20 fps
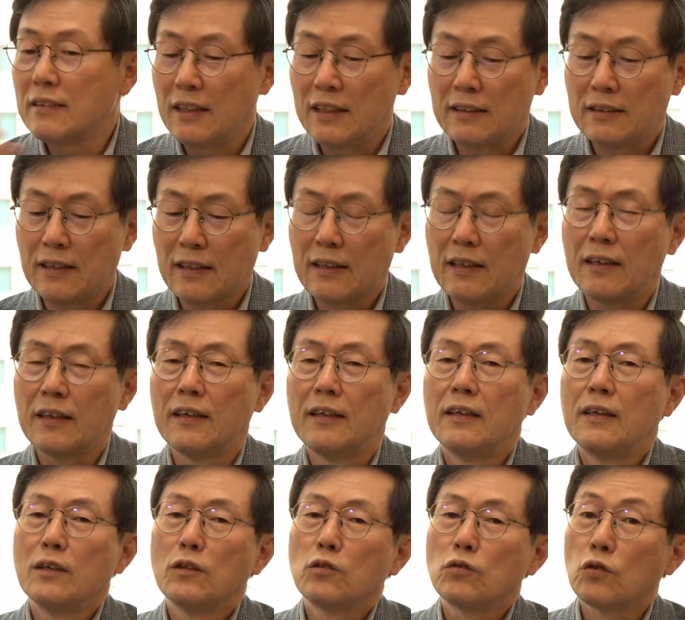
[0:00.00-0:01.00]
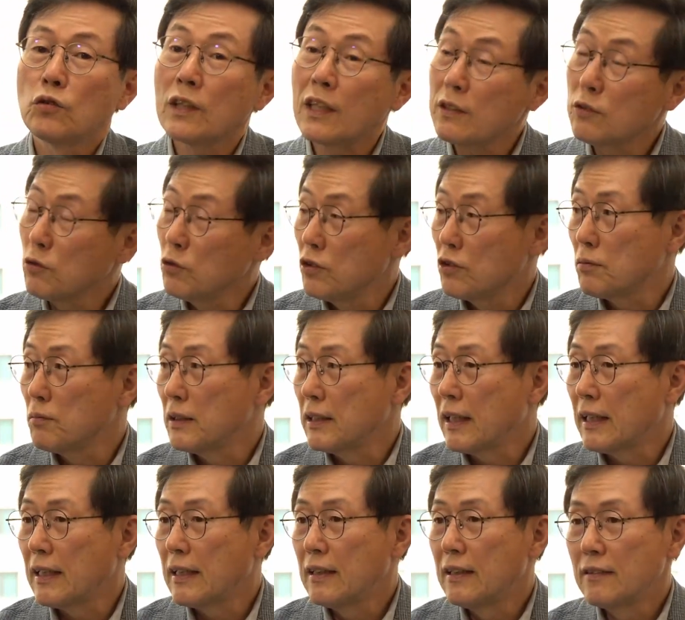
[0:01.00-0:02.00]
데이터가 쏟아지고
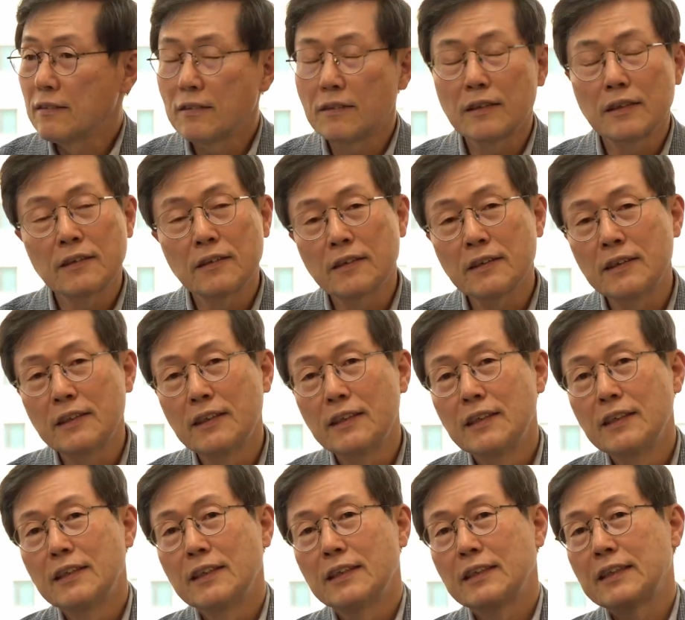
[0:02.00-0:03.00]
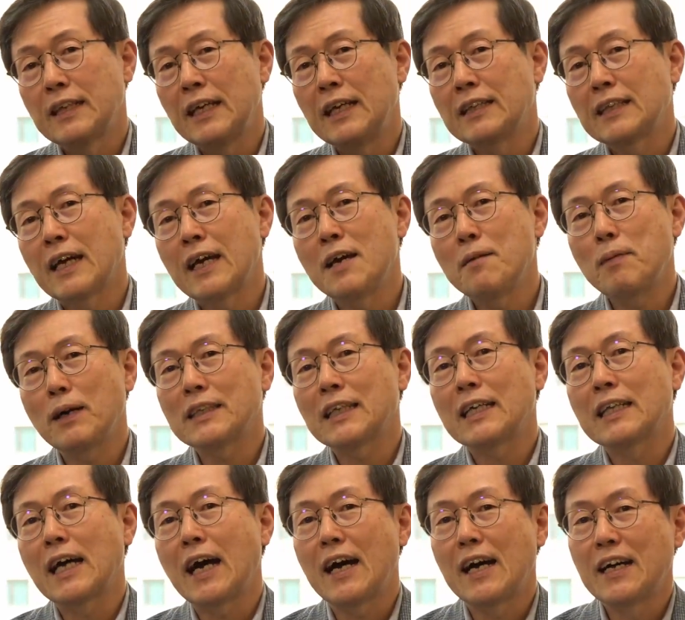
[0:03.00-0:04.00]
있습니다. 네. 저는 이거를 데이터의
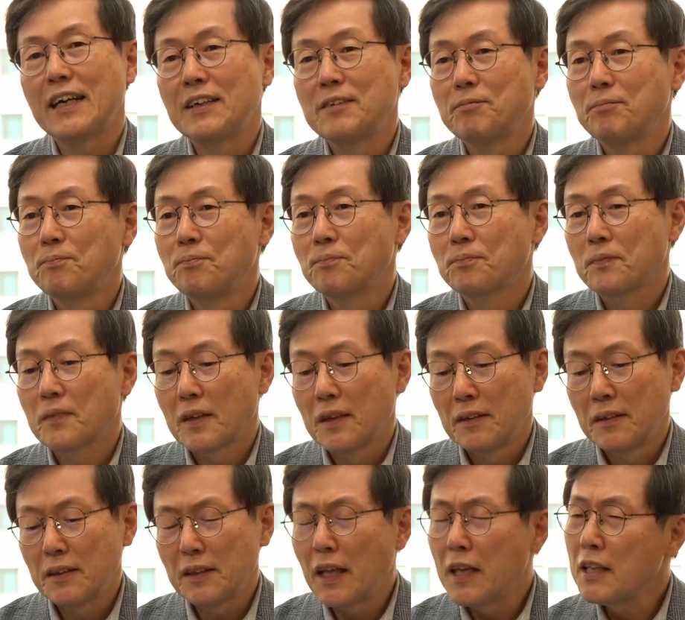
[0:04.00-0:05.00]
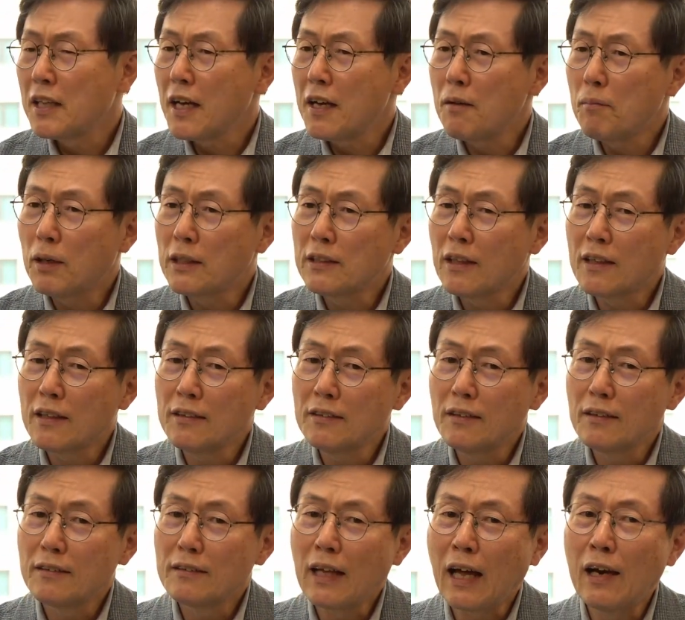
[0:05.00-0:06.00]
바다다 음. 근데 데이터의 바다는
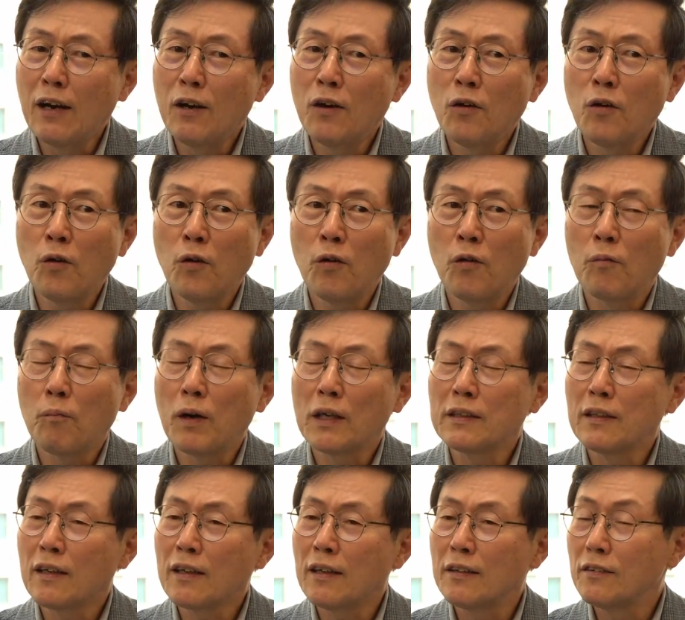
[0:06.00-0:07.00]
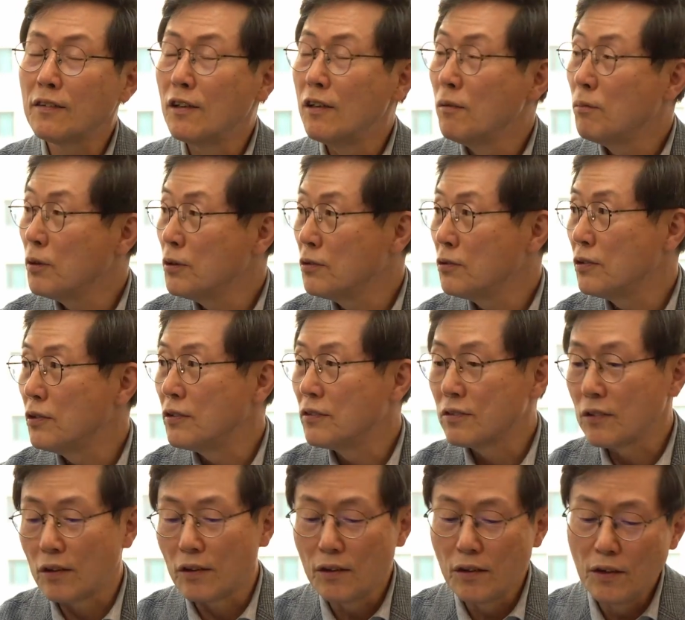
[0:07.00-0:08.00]
날로 바다가 넓어지고
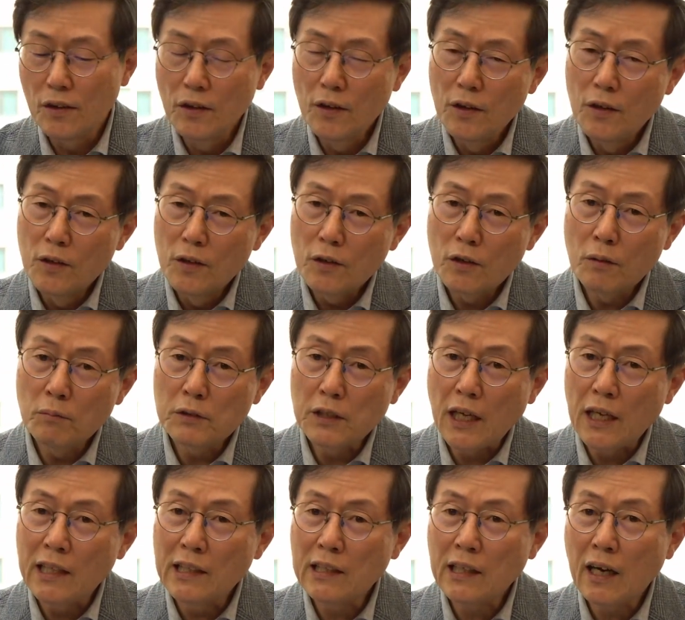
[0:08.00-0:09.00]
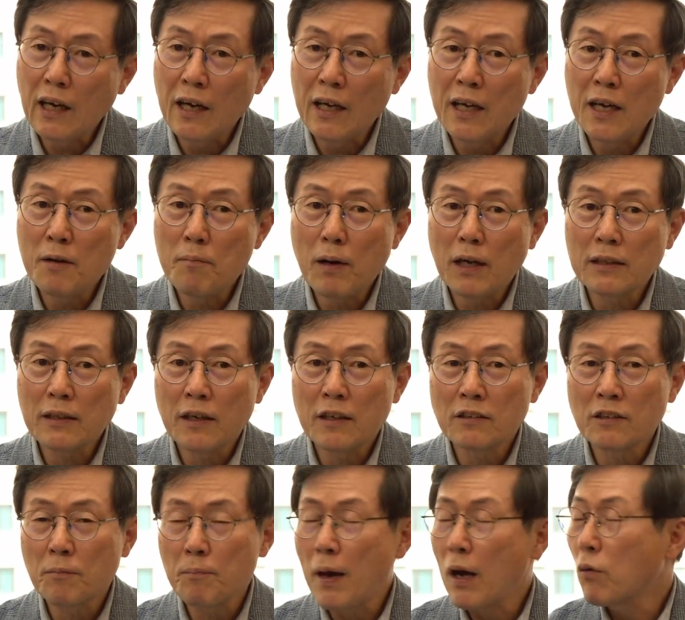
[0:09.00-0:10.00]
있죠. 네. 그럼 데이터의
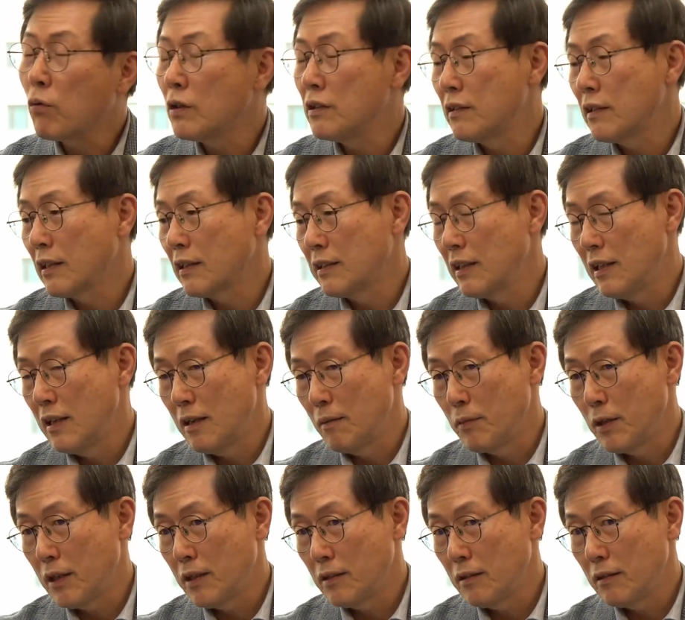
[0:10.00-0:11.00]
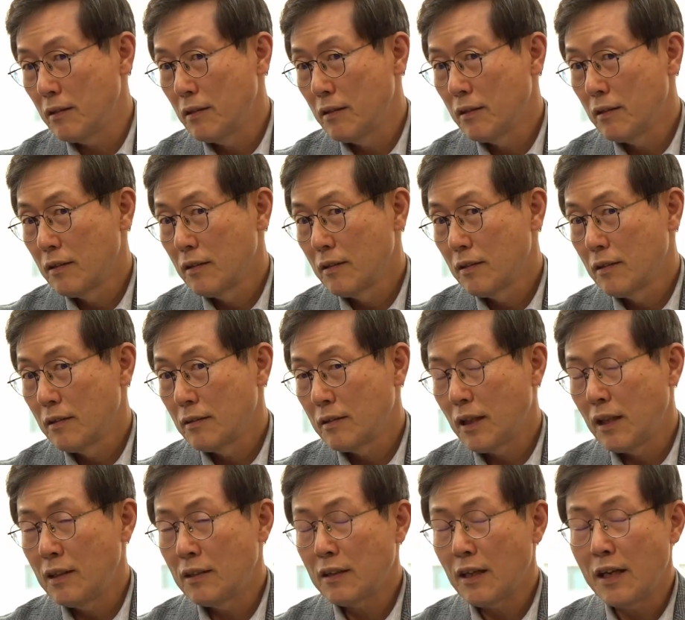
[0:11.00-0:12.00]
바다에서 패권자가 되려면 네.
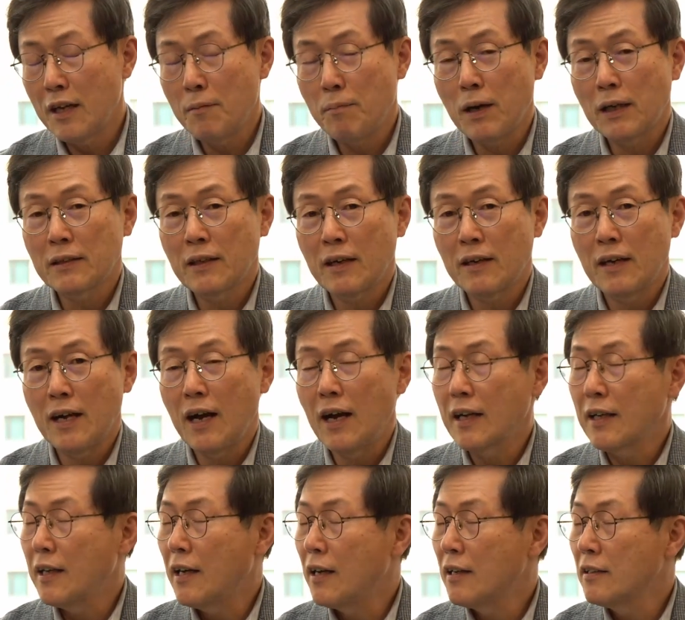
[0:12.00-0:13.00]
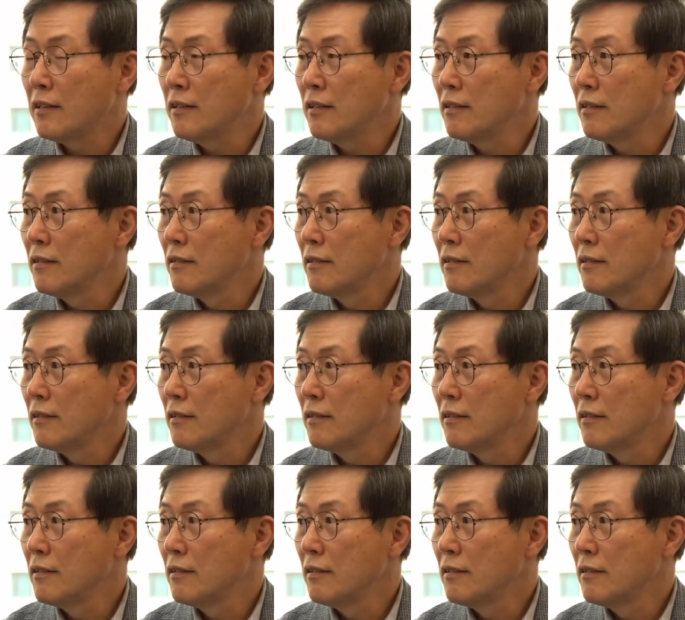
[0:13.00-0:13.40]
데이터의 바다를 항해하는